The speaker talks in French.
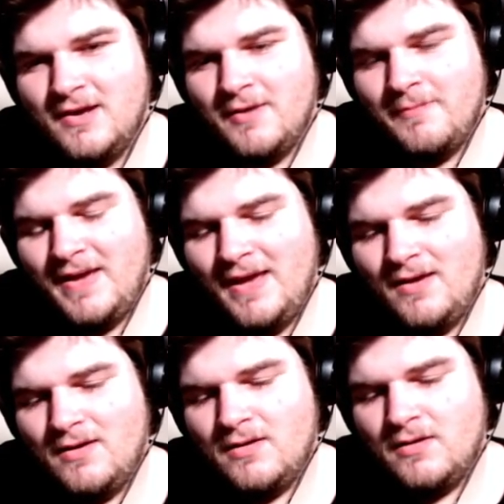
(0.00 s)
Mais
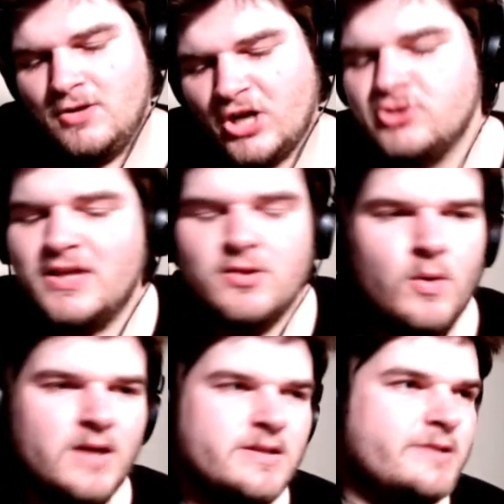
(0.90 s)
je rajoutais de
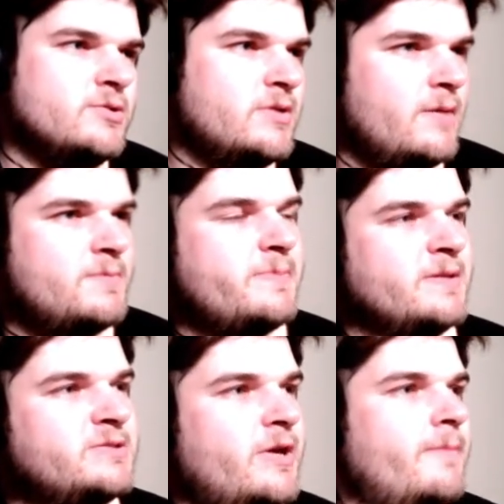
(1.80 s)
quoi là-dessus, ok? Puis je
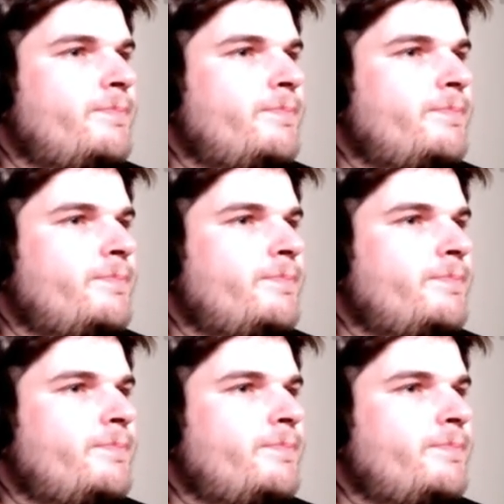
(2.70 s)
pense que